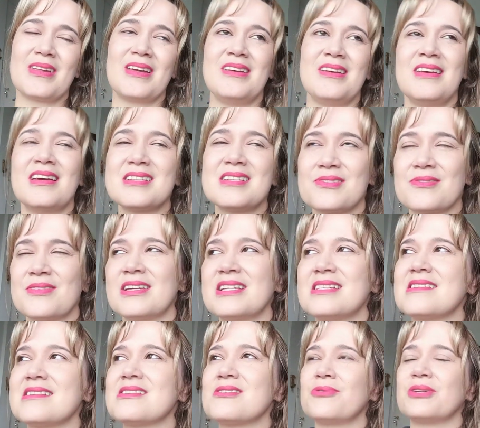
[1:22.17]
E às
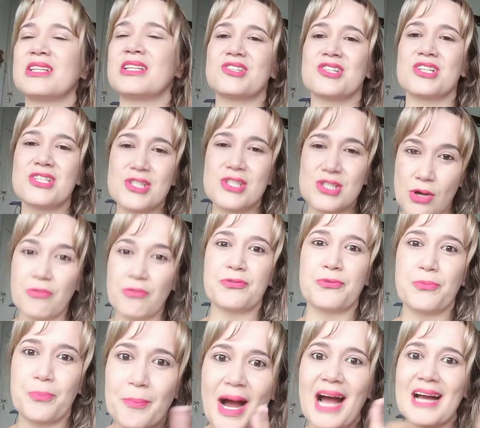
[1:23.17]
vezes, quando a gente
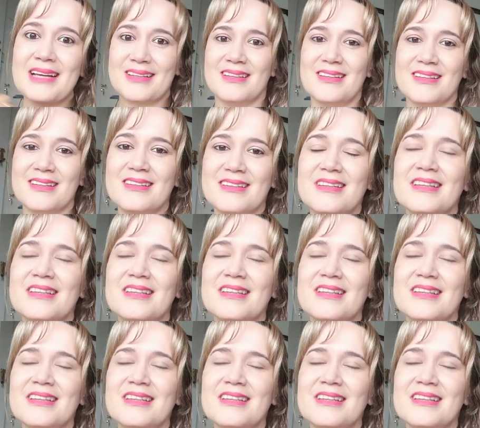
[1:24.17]
sofre um baque,